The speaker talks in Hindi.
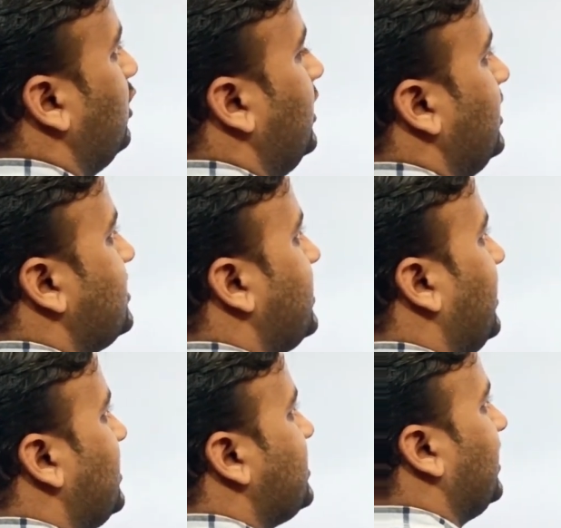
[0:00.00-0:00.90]
हो
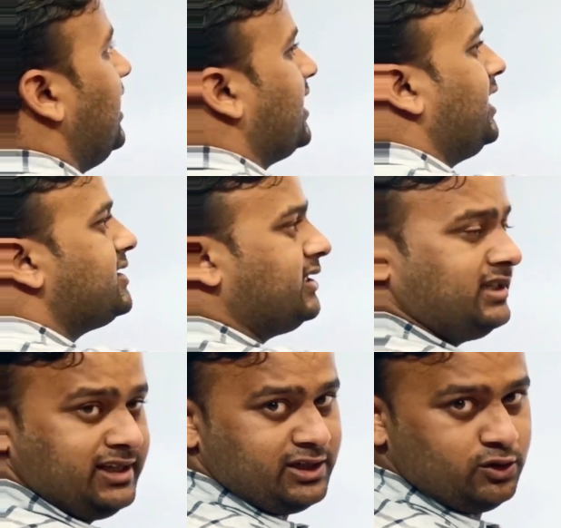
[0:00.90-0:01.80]
सिंगल सिंगल एक एक
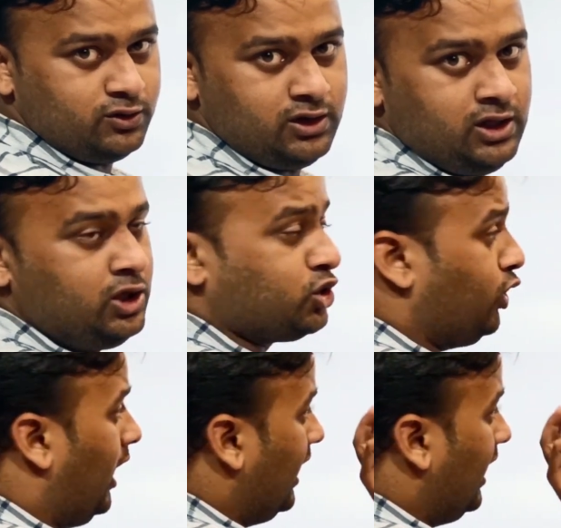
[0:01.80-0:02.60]
डिजिट ले रहे हो तो